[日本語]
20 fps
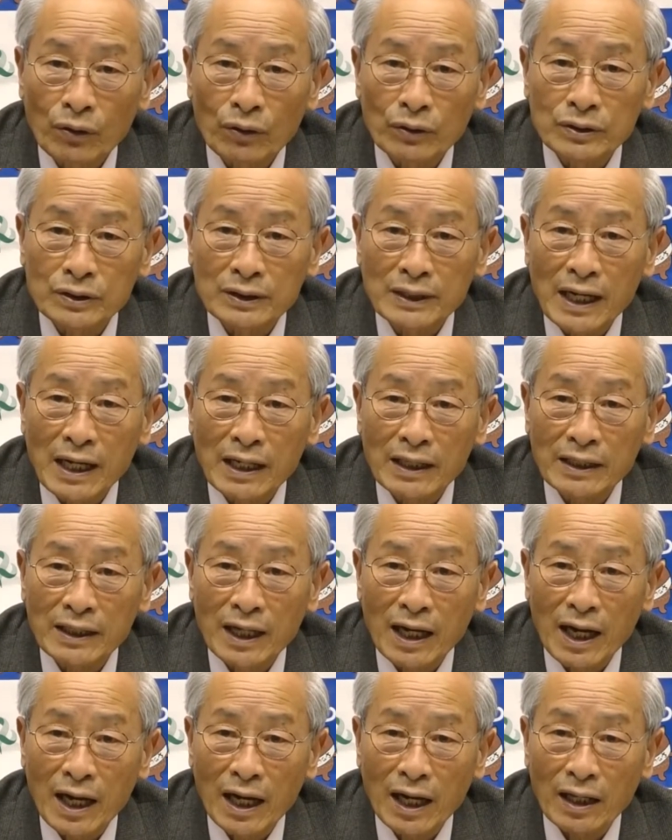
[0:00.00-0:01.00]
つながり
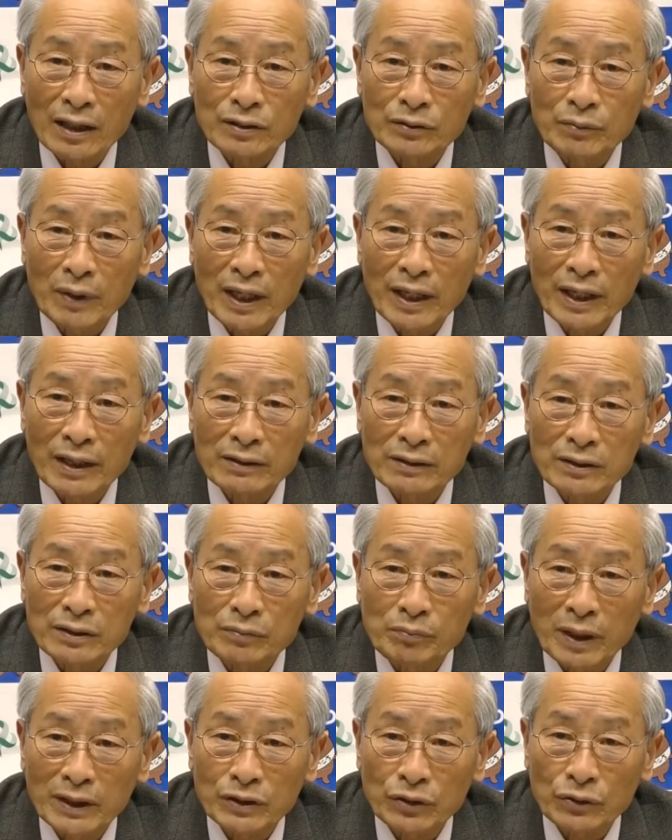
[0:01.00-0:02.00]
が生まれる
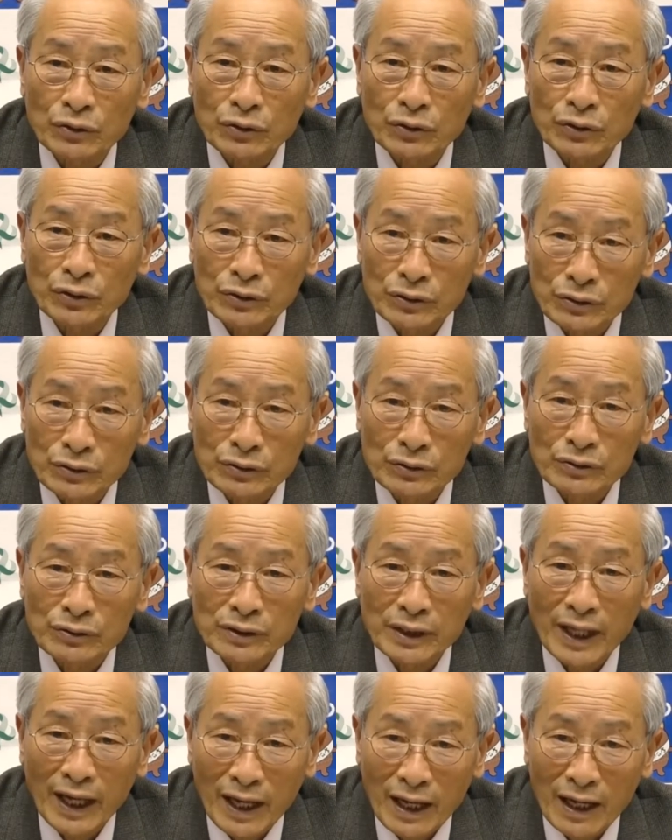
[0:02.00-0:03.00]
場所という
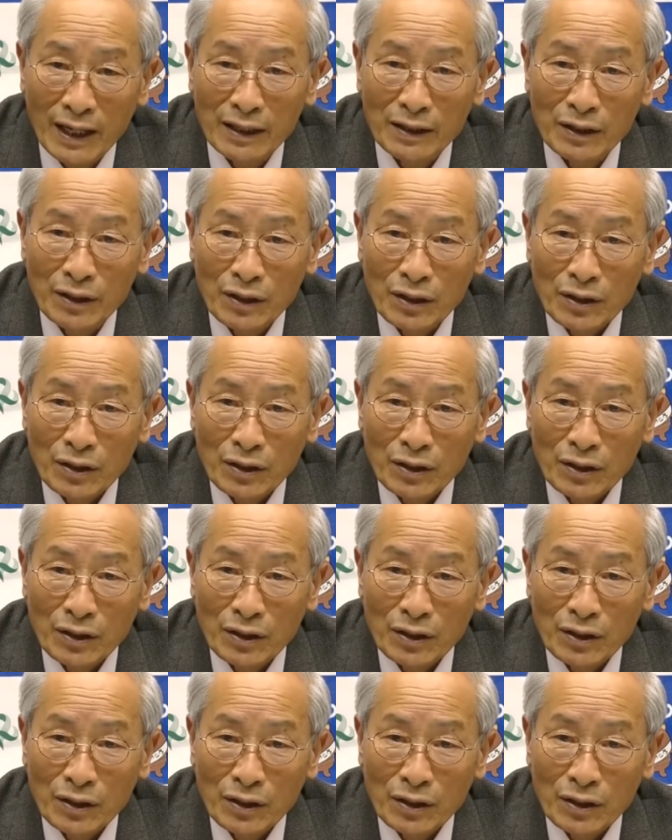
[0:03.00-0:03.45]
提案